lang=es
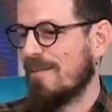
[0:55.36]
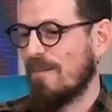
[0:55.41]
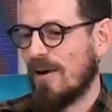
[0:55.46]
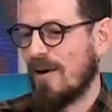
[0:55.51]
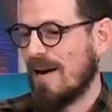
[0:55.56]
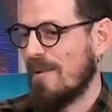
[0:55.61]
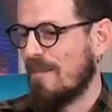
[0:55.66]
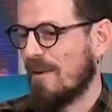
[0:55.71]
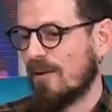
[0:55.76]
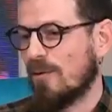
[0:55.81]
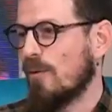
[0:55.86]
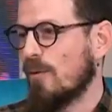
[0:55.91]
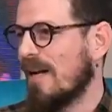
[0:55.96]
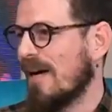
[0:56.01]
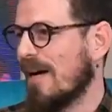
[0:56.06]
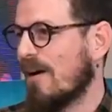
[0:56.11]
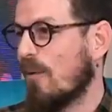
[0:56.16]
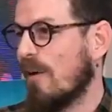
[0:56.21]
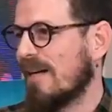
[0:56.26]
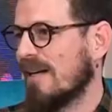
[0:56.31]
por la apertura
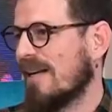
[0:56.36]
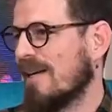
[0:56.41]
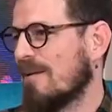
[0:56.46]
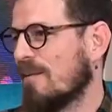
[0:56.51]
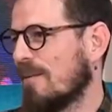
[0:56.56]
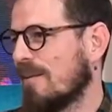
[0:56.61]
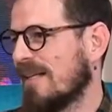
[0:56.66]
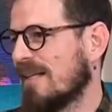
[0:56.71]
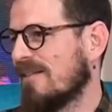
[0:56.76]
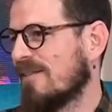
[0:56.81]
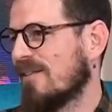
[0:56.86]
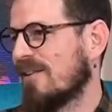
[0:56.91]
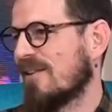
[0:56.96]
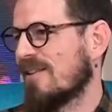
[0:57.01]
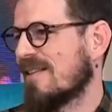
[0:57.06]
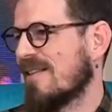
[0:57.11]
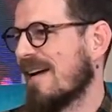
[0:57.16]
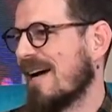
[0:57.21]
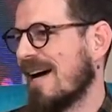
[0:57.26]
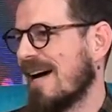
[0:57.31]
en cualquier momento,
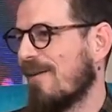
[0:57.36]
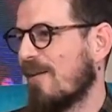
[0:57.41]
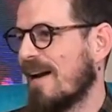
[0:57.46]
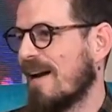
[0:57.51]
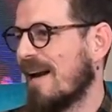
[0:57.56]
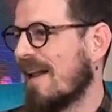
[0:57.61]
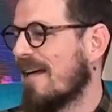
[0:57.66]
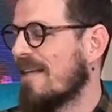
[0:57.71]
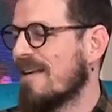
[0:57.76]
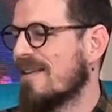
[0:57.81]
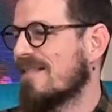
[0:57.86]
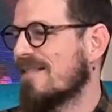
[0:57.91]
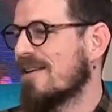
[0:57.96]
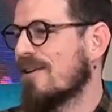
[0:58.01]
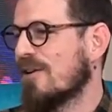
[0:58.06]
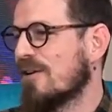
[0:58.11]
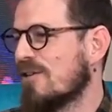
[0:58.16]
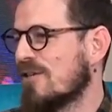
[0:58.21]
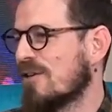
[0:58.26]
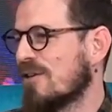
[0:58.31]
o sea, ahora a las
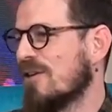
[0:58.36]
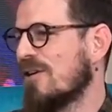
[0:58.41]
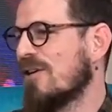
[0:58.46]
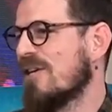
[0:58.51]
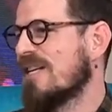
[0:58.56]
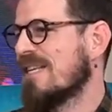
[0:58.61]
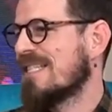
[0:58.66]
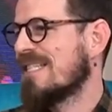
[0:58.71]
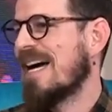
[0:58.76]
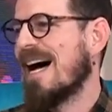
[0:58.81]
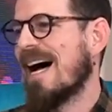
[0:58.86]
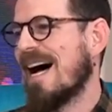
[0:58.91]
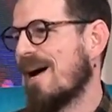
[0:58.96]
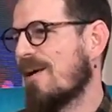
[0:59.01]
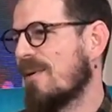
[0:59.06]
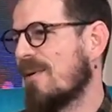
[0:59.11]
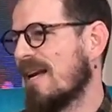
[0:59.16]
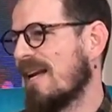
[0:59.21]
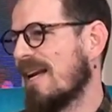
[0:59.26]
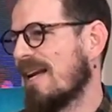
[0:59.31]
18 ya
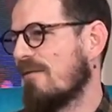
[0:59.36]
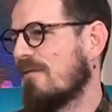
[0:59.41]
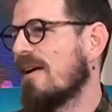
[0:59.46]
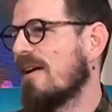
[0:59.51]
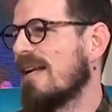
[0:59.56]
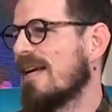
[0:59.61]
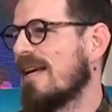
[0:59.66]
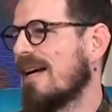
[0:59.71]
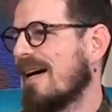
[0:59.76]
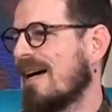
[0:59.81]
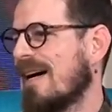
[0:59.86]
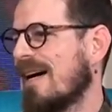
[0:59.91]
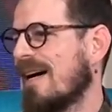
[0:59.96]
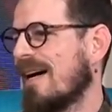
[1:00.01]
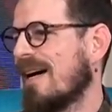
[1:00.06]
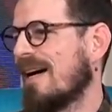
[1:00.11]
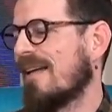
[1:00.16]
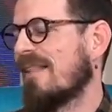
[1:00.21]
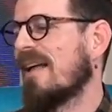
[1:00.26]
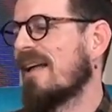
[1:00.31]
abre la
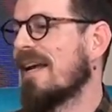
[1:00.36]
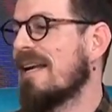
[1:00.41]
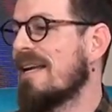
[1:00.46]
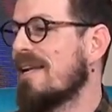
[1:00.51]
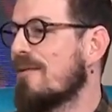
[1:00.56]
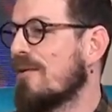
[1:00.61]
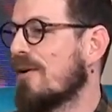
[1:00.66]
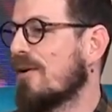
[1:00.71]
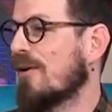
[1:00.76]
Feria del Libro